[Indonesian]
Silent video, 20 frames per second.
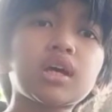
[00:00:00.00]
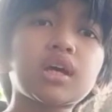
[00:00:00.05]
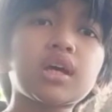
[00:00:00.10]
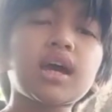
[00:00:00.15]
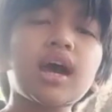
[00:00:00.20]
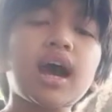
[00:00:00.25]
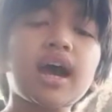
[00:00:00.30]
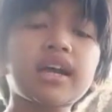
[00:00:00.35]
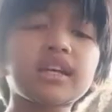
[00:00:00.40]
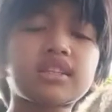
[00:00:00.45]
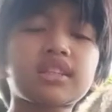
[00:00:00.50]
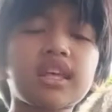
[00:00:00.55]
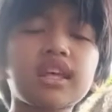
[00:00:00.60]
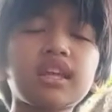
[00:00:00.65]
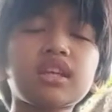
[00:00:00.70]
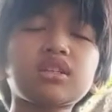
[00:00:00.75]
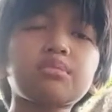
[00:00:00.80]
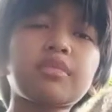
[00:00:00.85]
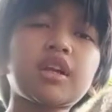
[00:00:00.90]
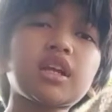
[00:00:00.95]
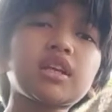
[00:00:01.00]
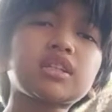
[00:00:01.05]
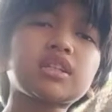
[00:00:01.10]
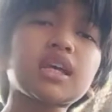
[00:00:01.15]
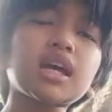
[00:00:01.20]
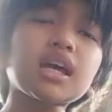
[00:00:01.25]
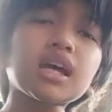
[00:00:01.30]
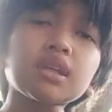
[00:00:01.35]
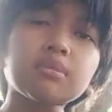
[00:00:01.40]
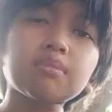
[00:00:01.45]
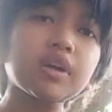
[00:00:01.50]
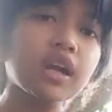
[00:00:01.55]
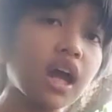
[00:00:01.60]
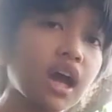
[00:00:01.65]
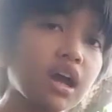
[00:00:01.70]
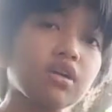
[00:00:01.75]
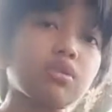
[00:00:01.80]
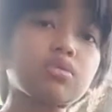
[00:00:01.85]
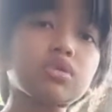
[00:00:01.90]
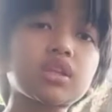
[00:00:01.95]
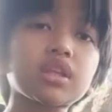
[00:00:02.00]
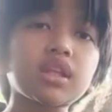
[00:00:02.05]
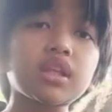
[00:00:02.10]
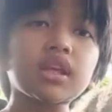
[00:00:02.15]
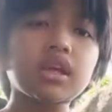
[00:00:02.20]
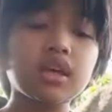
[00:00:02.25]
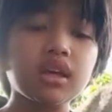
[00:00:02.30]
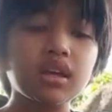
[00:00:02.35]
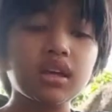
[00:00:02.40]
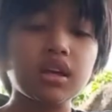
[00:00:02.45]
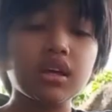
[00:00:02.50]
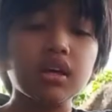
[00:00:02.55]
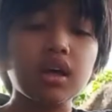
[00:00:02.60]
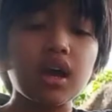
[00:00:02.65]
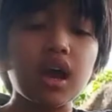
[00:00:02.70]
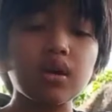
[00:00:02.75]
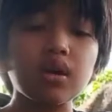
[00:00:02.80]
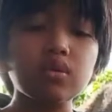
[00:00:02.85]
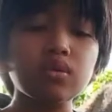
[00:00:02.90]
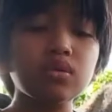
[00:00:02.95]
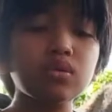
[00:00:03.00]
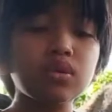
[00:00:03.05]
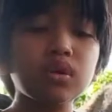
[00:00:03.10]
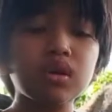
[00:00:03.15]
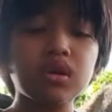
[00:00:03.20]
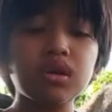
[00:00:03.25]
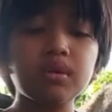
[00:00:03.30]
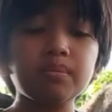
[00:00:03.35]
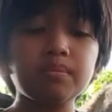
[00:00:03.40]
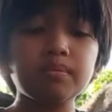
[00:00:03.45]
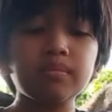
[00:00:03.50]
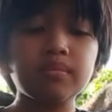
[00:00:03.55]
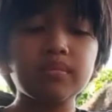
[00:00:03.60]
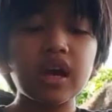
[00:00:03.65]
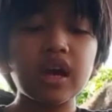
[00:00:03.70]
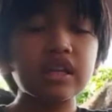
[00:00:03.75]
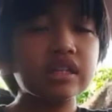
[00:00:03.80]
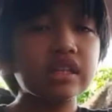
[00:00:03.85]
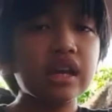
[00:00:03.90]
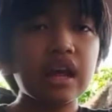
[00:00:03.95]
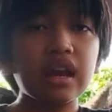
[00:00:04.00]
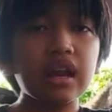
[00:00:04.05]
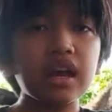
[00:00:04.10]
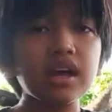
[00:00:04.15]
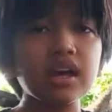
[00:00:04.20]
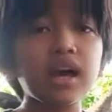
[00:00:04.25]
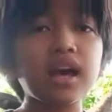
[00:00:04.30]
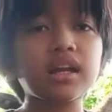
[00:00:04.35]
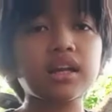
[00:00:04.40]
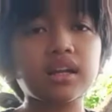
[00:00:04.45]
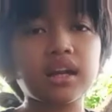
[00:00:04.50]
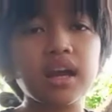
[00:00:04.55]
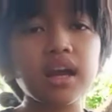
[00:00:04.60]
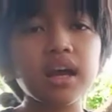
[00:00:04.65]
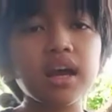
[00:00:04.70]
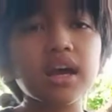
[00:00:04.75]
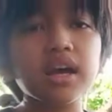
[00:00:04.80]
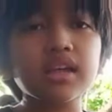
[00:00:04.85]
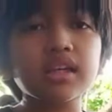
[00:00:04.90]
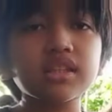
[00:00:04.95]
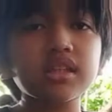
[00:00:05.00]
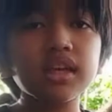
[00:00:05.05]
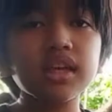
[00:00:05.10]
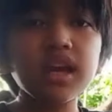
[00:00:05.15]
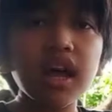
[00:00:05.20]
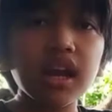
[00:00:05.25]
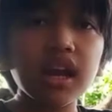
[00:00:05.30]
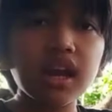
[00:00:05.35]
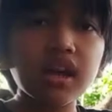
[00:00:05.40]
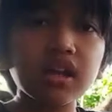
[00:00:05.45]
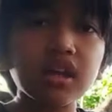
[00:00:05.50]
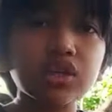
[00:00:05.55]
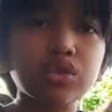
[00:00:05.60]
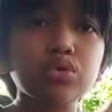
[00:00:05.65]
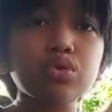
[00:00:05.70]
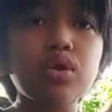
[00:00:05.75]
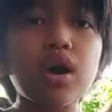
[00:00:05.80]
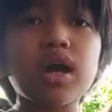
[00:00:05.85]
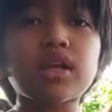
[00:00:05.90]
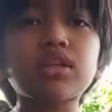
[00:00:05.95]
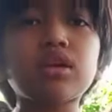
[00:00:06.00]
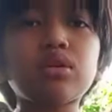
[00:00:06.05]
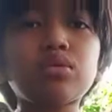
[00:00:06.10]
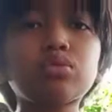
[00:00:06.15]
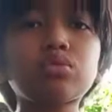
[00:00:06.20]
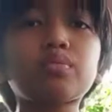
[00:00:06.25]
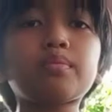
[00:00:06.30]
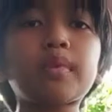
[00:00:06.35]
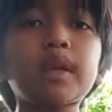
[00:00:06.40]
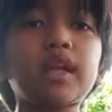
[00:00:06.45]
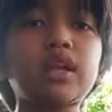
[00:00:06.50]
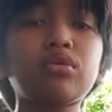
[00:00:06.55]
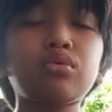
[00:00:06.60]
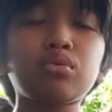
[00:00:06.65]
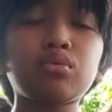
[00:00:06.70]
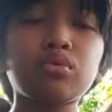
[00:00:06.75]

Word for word: AST ini sebenarnya sangat penakut aku gak salah karena AST galak itu hanya untuk melindungi